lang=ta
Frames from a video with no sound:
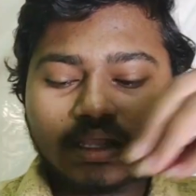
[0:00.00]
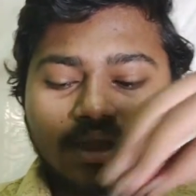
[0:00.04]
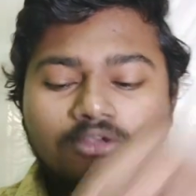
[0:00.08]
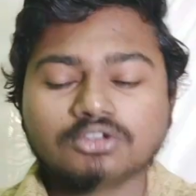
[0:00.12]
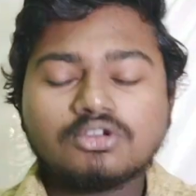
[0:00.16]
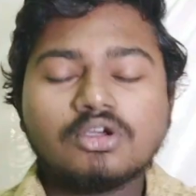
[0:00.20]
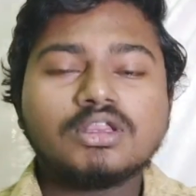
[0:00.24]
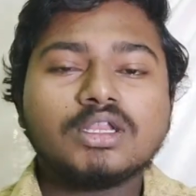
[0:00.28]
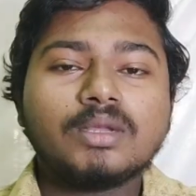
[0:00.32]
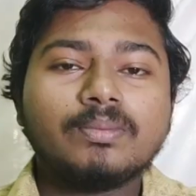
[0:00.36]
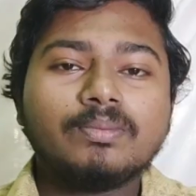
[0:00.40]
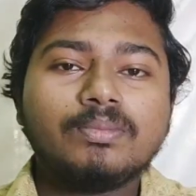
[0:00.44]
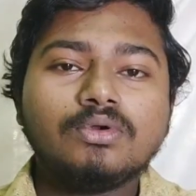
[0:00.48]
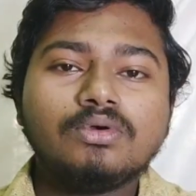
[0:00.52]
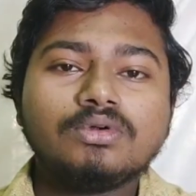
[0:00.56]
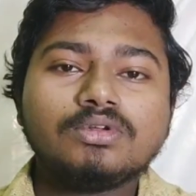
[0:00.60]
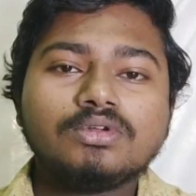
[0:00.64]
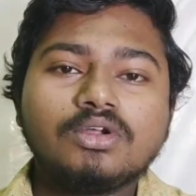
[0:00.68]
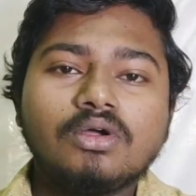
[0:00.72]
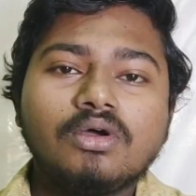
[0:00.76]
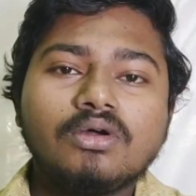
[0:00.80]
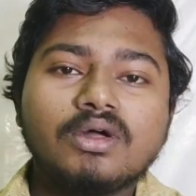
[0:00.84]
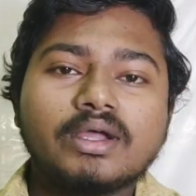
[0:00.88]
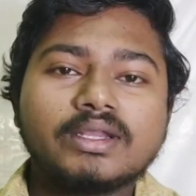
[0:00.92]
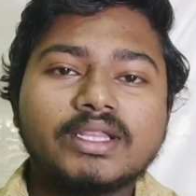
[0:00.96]
ஸோ இந்த
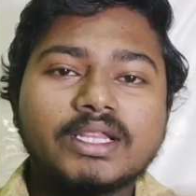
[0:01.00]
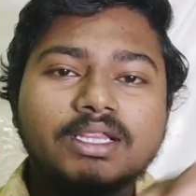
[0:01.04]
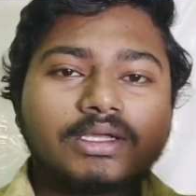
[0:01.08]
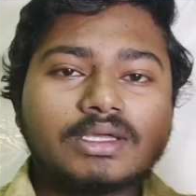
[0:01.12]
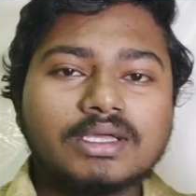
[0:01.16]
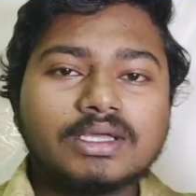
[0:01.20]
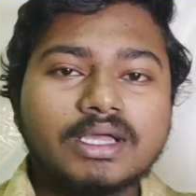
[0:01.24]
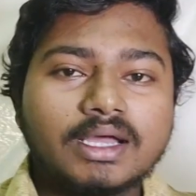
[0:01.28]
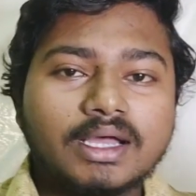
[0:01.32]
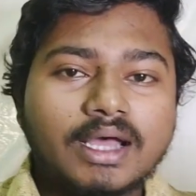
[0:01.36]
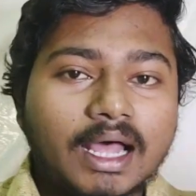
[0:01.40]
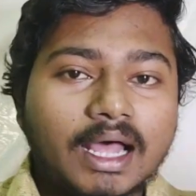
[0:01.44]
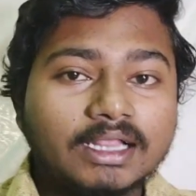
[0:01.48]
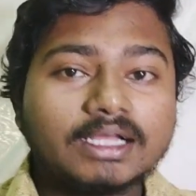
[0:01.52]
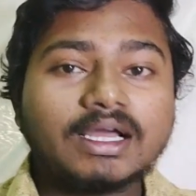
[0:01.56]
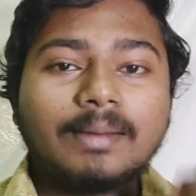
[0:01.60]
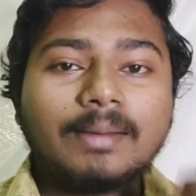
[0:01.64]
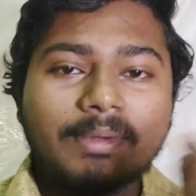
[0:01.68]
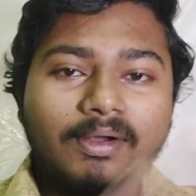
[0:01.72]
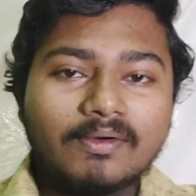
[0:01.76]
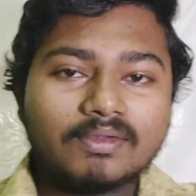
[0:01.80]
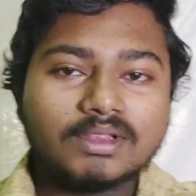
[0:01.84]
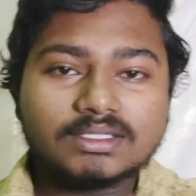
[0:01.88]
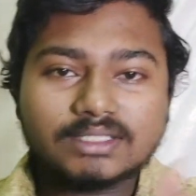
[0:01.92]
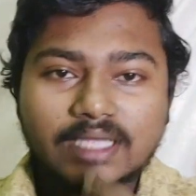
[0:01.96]
ப்ளூட்டோங்கிறது அந்த
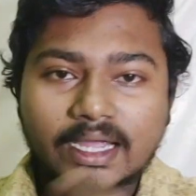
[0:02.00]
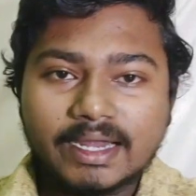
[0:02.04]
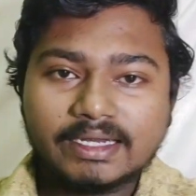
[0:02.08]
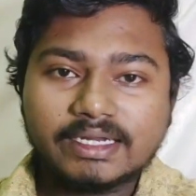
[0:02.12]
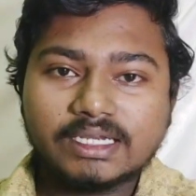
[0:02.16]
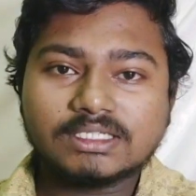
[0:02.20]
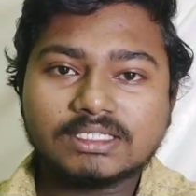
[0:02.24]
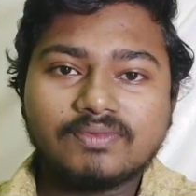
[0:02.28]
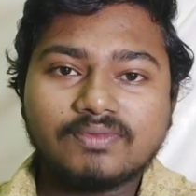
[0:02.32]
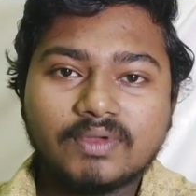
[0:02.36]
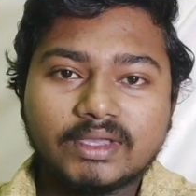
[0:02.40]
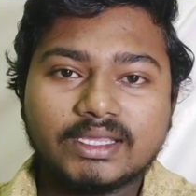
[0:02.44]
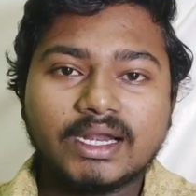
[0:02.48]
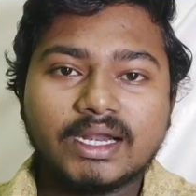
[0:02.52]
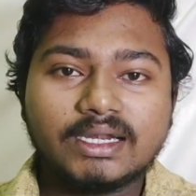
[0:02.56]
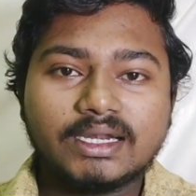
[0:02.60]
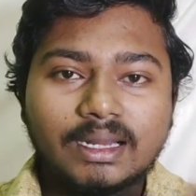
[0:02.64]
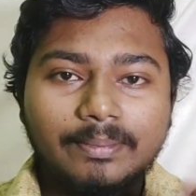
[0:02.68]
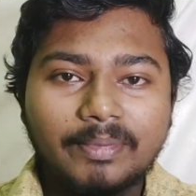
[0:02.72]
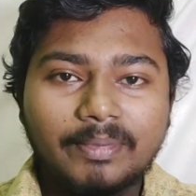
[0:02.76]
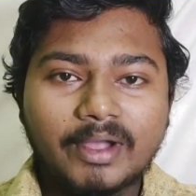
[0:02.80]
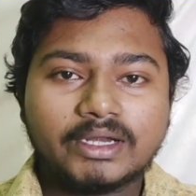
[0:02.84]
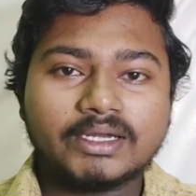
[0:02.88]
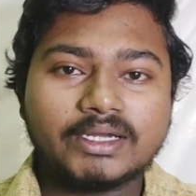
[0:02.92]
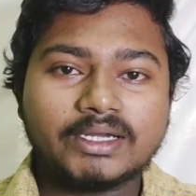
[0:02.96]
அதுக்கப்புறம் அந்த சயின்டிஸ்ட் வைக்கிற
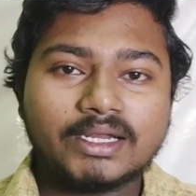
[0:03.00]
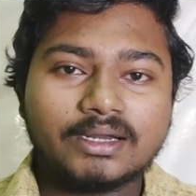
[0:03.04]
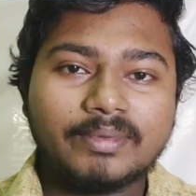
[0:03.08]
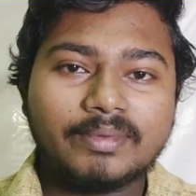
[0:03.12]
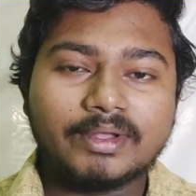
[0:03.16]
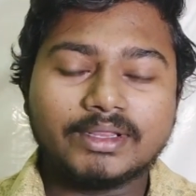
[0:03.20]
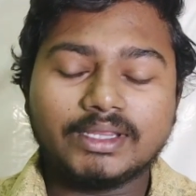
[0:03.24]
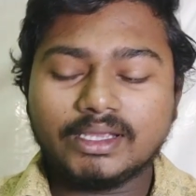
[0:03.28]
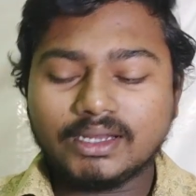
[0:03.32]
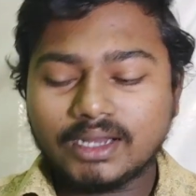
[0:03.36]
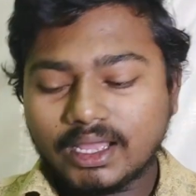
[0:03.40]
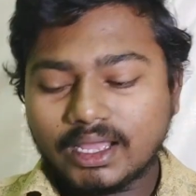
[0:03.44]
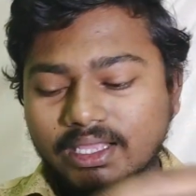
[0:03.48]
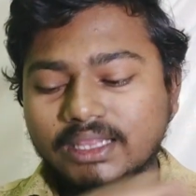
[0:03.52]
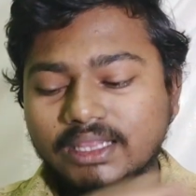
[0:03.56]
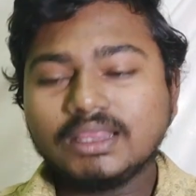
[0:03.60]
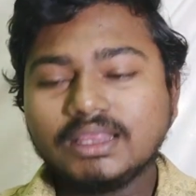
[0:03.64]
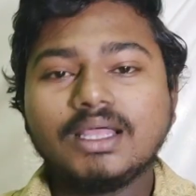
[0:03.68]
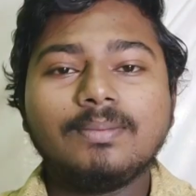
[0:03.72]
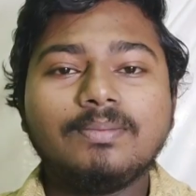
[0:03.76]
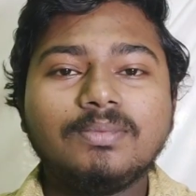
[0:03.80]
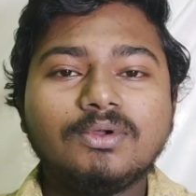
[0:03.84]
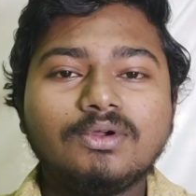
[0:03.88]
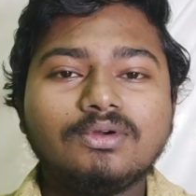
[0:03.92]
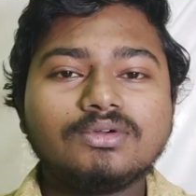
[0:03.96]
டிபேட் என்னன்னு பார்த்தீங்கன்னா
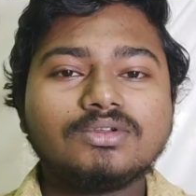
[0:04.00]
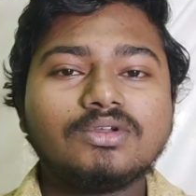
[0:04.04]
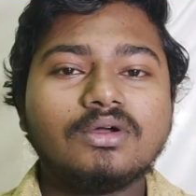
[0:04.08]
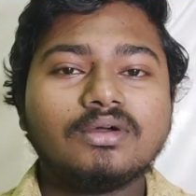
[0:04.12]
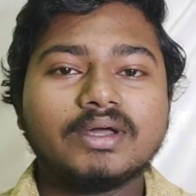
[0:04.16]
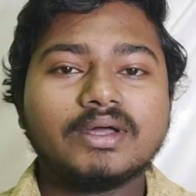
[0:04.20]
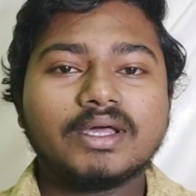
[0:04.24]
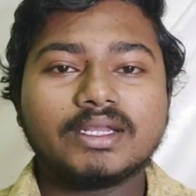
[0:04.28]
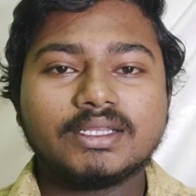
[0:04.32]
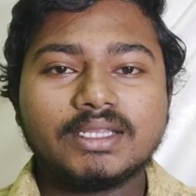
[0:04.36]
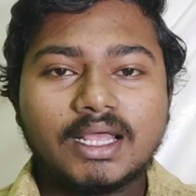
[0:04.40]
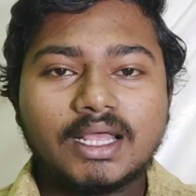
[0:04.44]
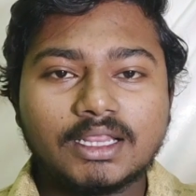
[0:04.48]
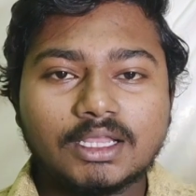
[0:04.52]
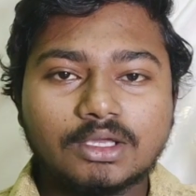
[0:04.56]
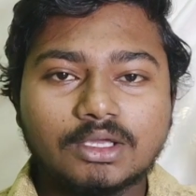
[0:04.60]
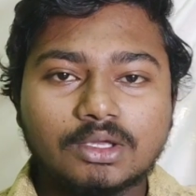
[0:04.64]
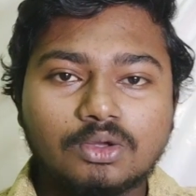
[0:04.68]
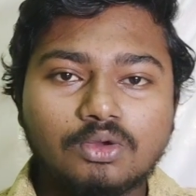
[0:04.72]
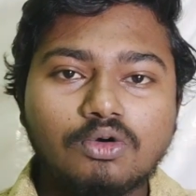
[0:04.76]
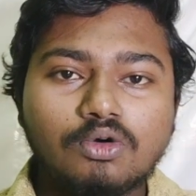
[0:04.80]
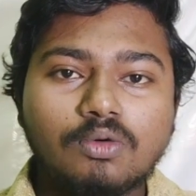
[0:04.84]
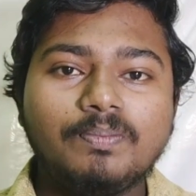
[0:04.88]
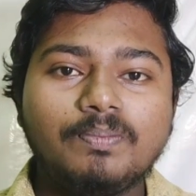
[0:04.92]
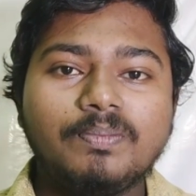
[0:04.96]
இந்த ப்ளூட்டோங்கிறது அந்த
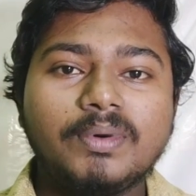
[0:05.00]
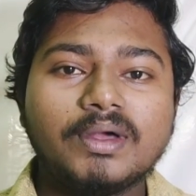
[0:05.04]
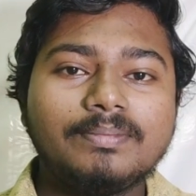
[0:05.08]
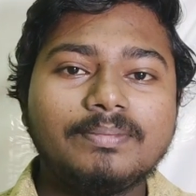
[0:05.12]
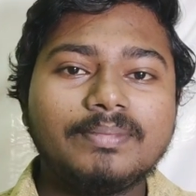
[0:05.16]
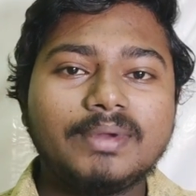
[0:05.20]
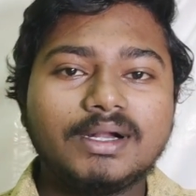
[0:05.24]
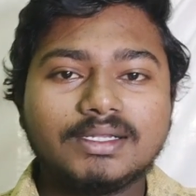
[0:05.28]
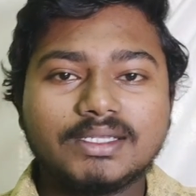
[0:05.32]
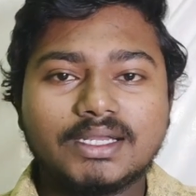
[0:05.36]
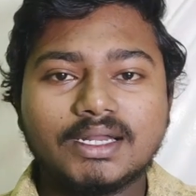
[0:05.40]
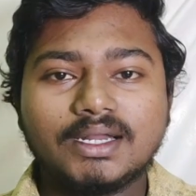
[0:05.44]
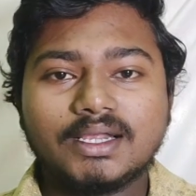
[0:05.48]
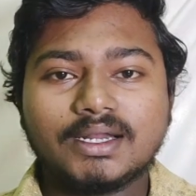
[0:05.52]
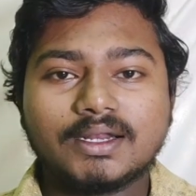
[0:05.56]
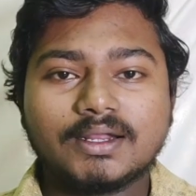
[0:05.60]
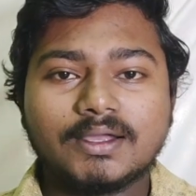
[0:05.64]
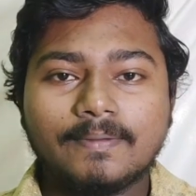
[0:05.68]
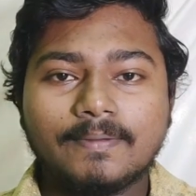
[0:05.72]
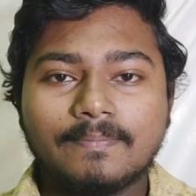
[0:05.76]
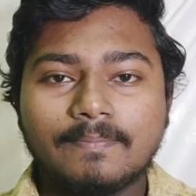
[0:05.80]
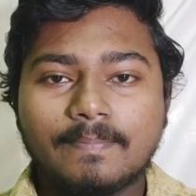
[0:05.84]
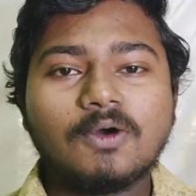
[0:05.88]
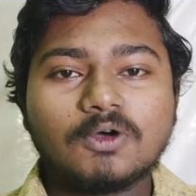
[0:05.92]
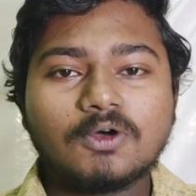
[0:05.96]
கியூப்பர் பெல்ட்டில்
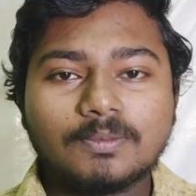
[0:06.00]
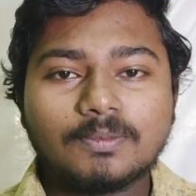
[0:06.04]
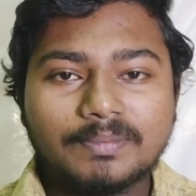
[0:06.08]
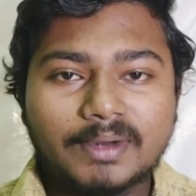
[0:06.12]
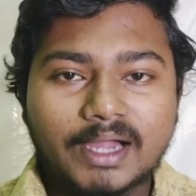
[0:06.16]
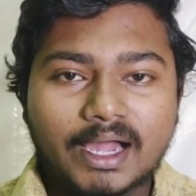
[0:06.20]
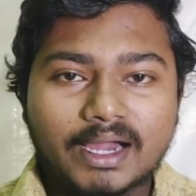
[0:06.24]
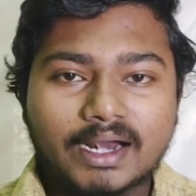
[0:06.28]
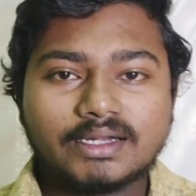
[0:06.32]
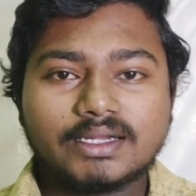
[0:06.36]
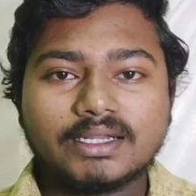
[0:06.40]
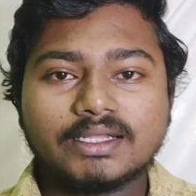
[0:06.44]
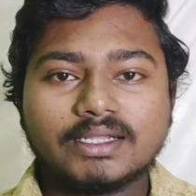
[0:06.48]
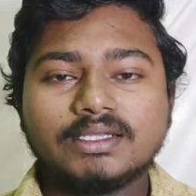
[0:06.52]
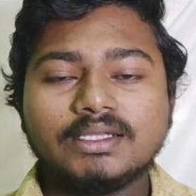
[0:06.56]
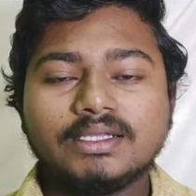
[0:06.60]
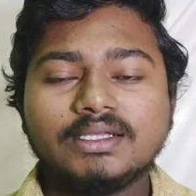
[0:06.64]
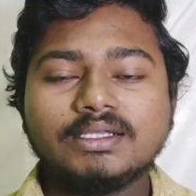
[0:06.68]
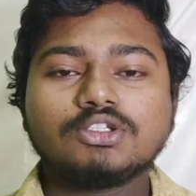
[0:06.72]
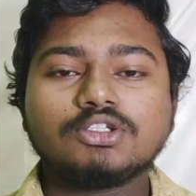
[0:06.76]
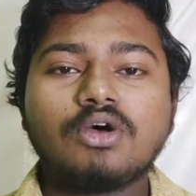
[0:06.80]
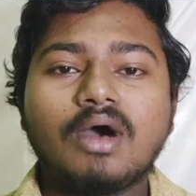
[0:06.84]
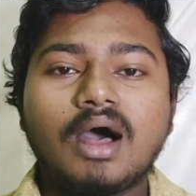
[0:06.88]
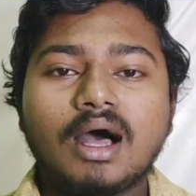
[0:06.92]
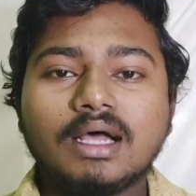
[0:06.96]
இருக்க ஒரு பிளானட் அது
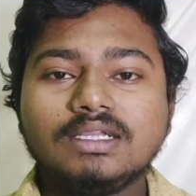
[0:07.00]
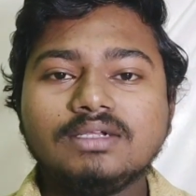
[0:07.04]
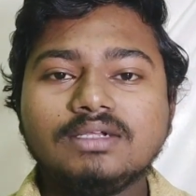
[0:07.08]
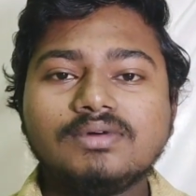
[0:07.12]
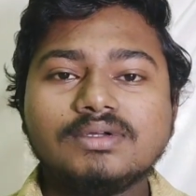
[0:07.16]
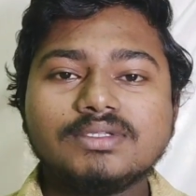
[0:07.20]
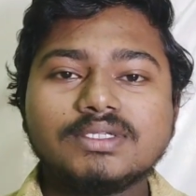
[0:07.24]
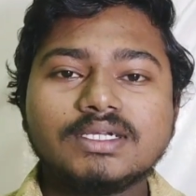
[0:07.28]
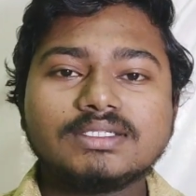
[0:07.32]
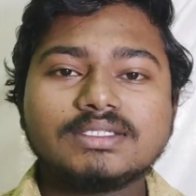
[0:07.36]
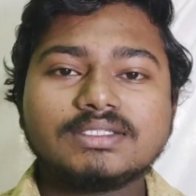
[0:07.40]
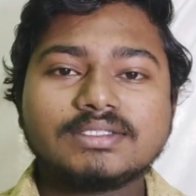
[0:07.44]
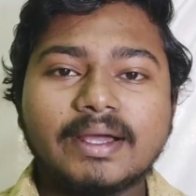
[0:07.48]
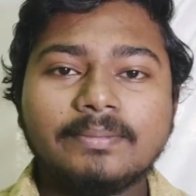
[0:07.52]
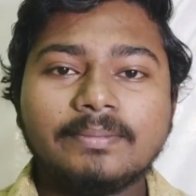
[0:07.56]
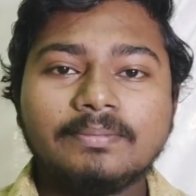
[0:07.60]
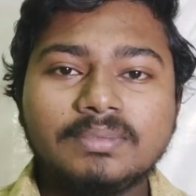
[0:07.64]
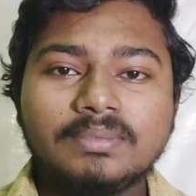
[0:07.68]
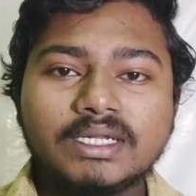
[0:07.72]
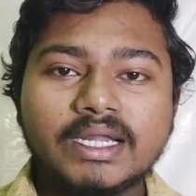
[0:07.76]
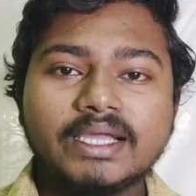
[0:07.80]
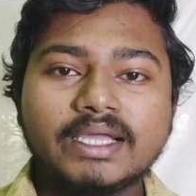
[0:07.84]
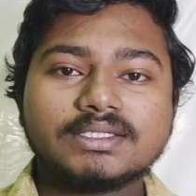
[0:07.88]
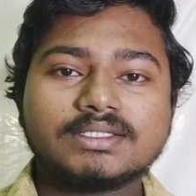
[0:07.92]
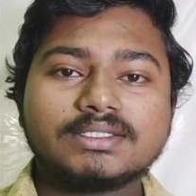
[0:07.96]
ஸோ அது வந்துட்டு சம்
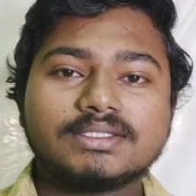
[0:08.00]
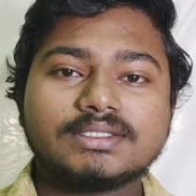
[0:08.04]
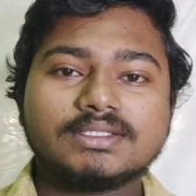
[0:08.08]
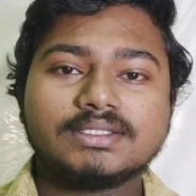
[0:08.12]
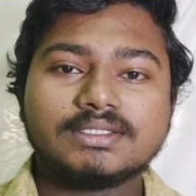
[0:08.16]
டேஸ்